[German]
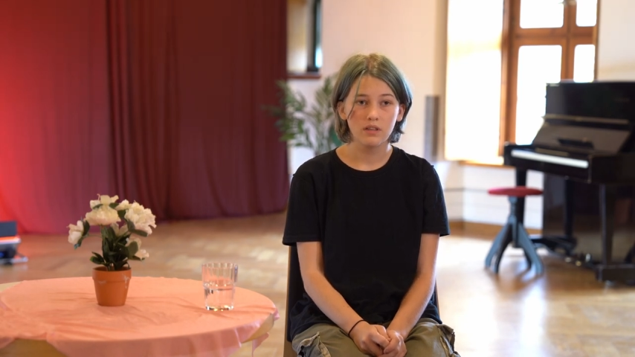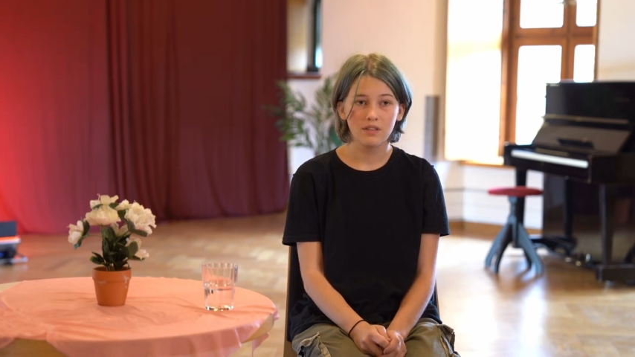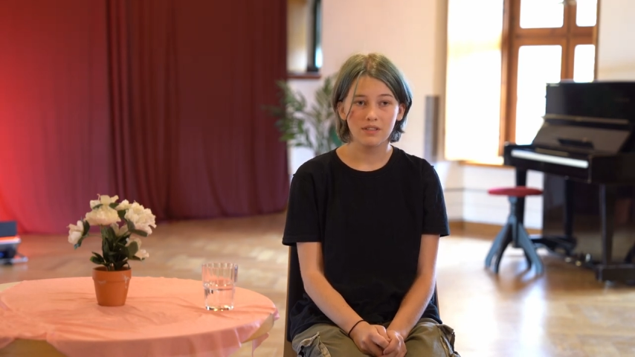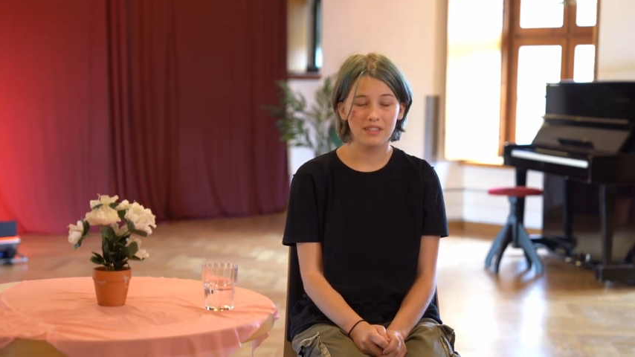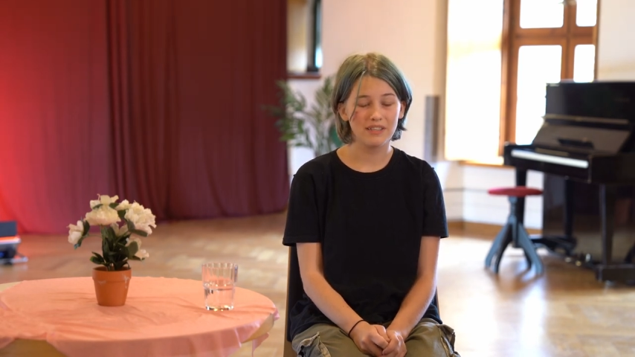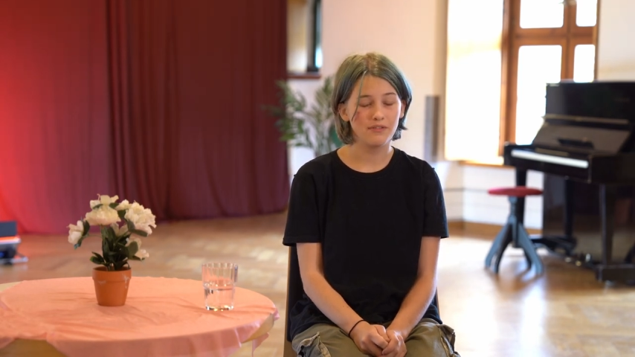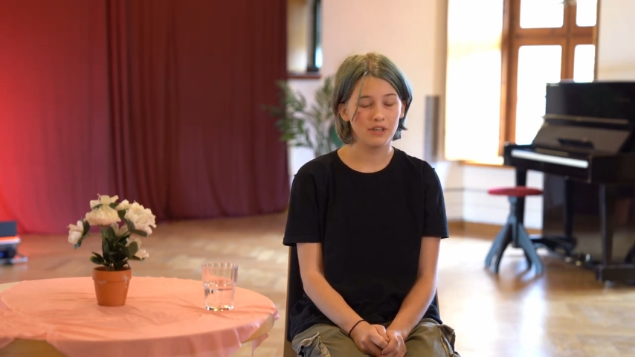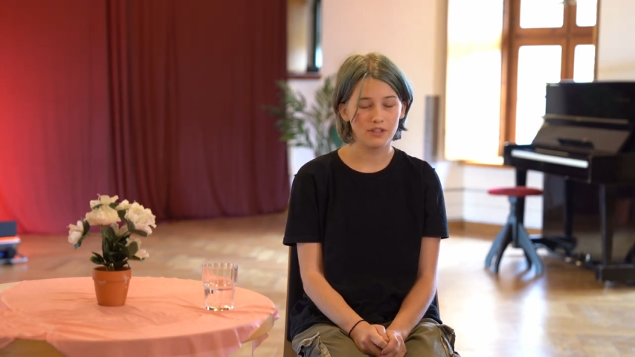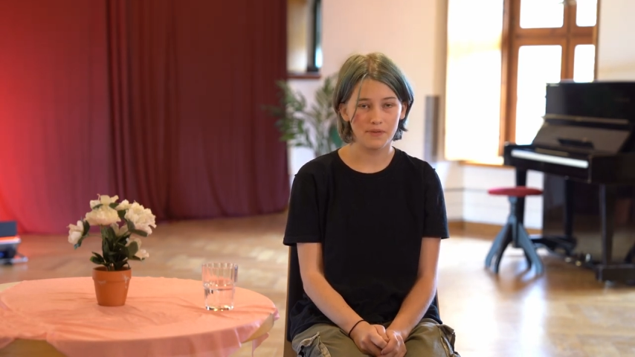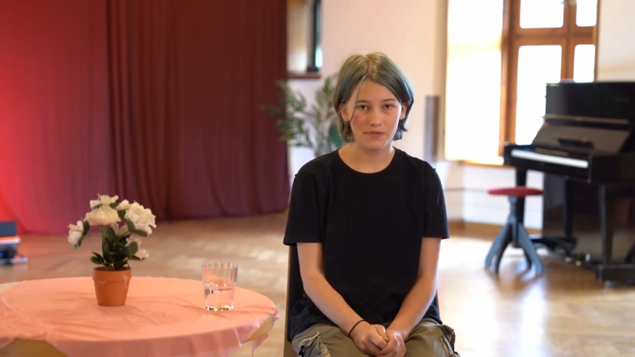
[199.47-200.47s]
sie sind vor
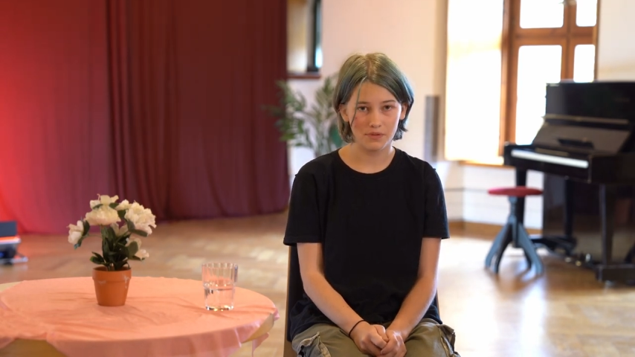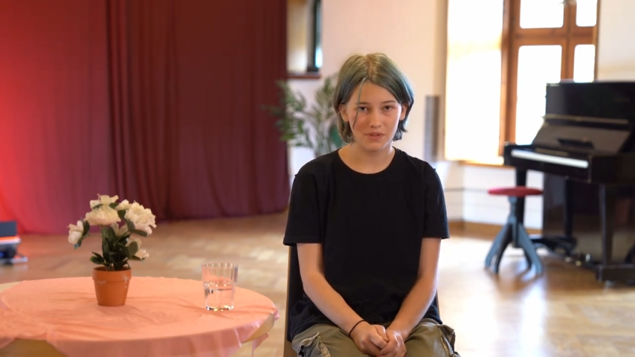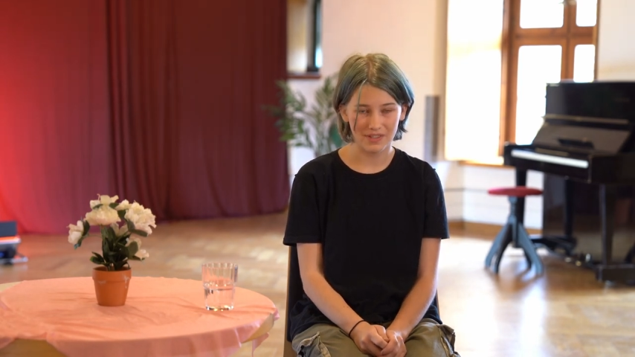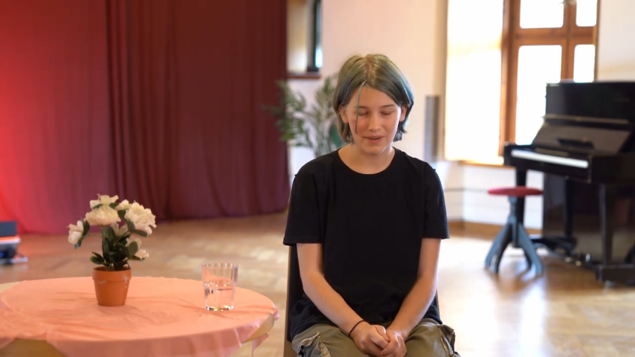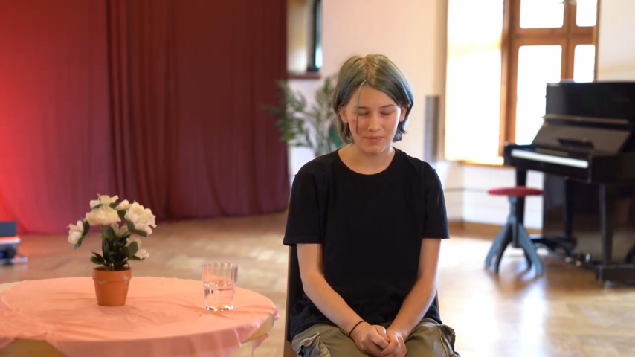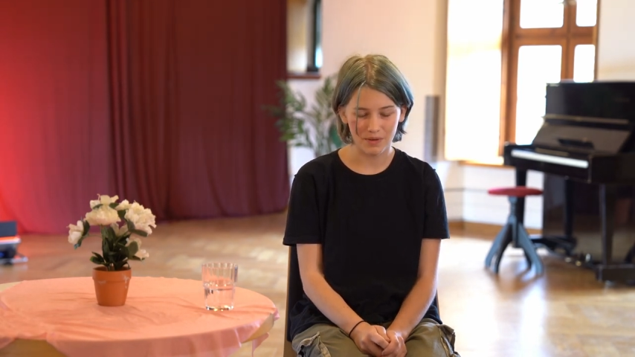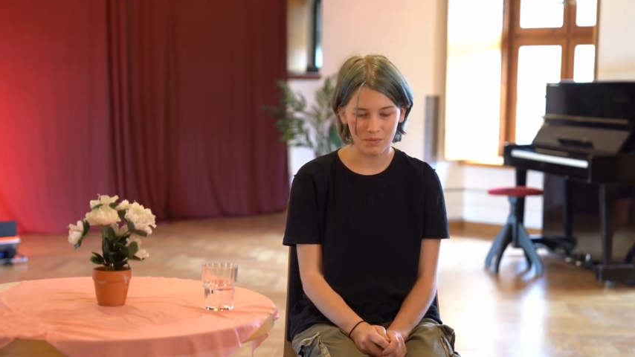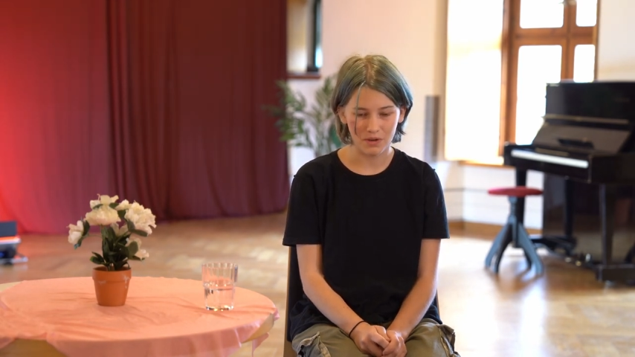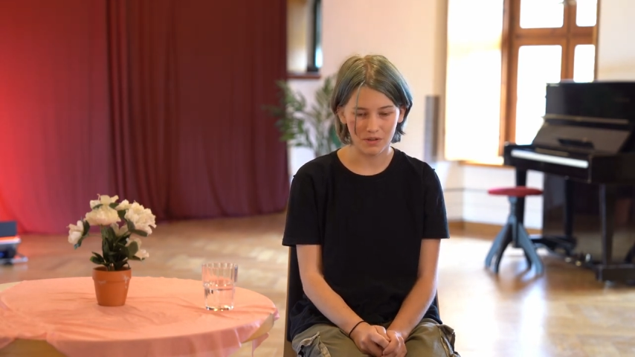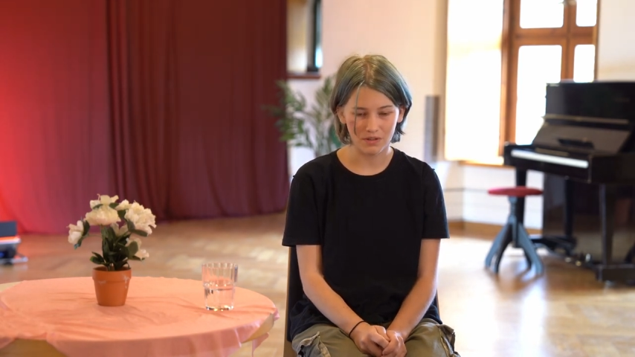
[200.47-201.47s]
Erschöpfung
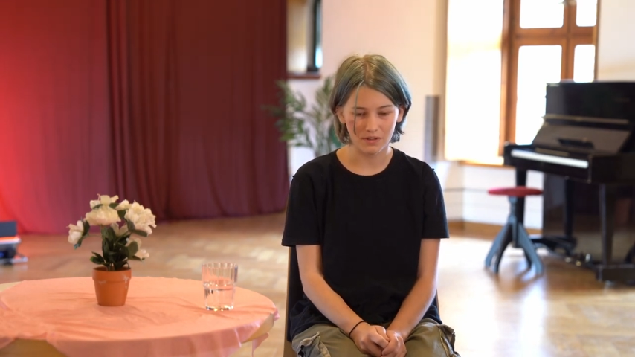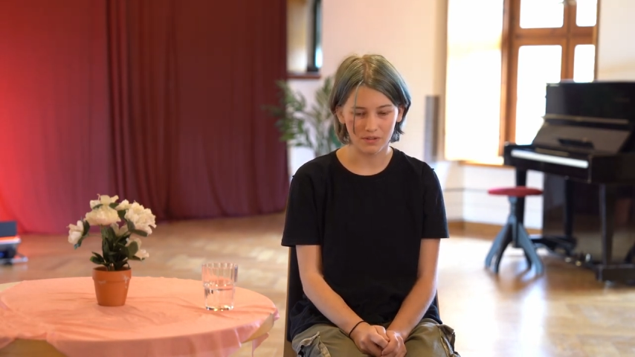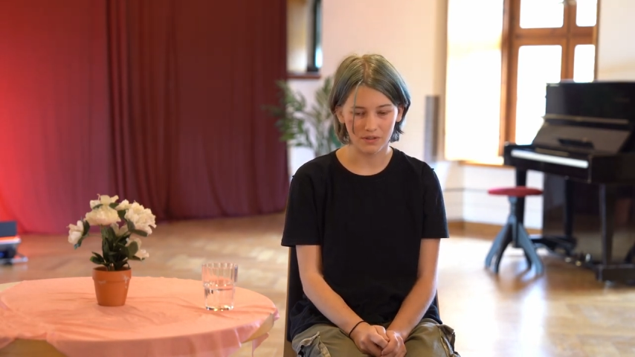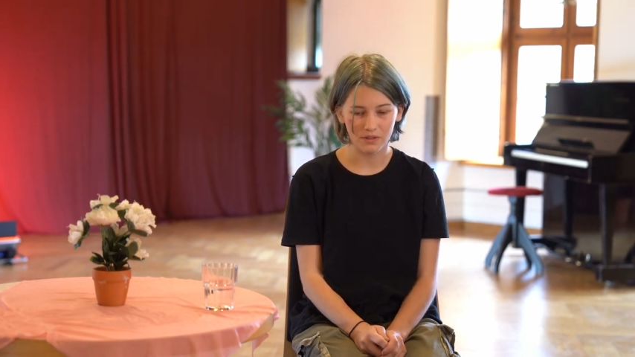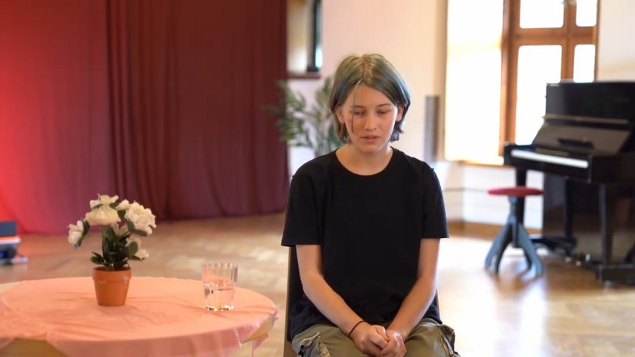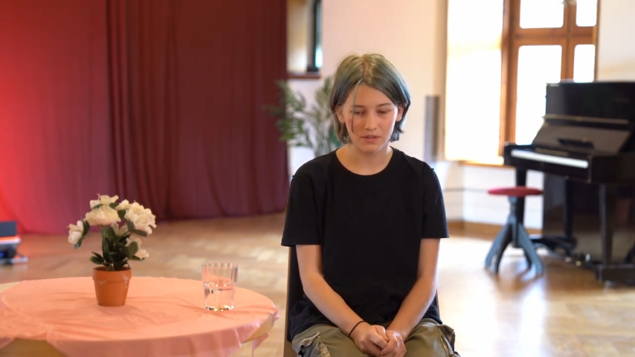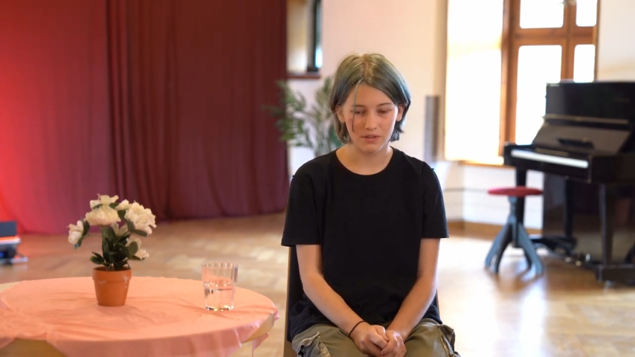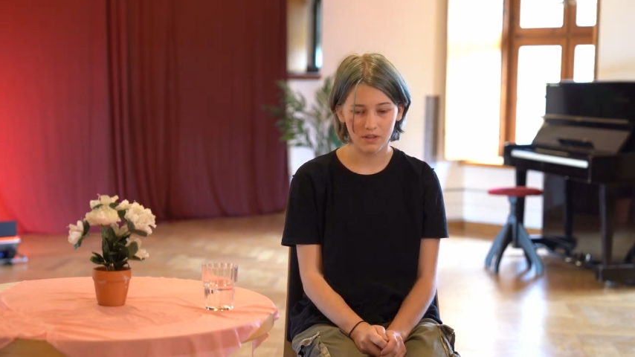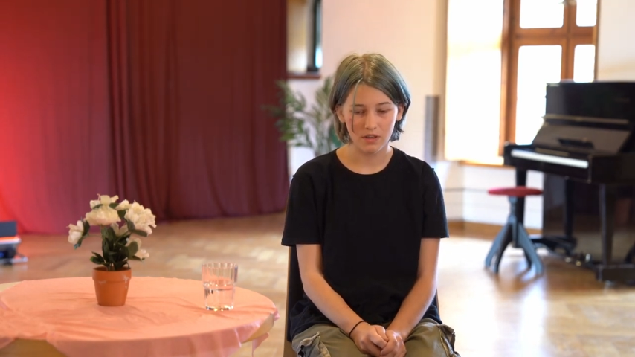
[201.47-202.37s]
zusammengebrochen und